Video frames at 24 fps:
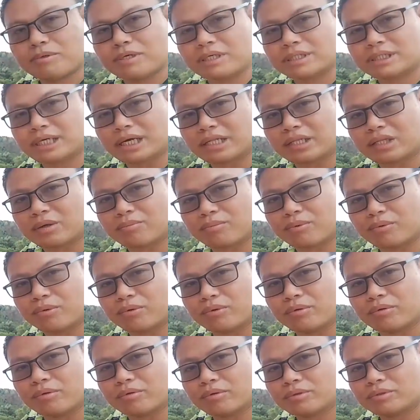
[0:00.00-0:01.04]
mengesahkan
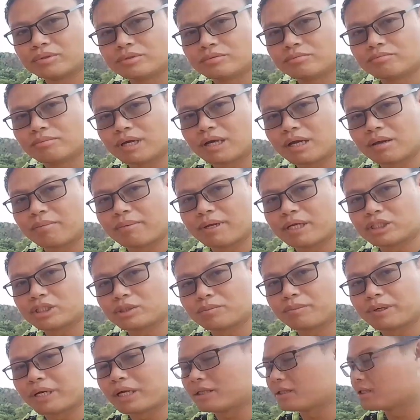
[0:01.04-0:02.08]
ataupun bagaimana
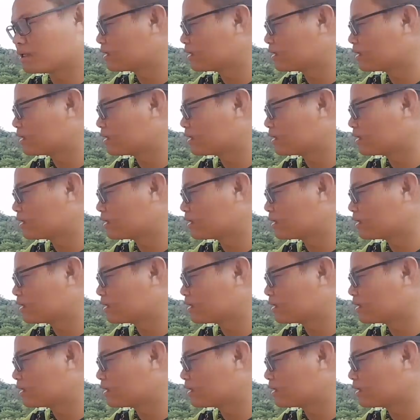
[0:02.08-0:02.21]
supaya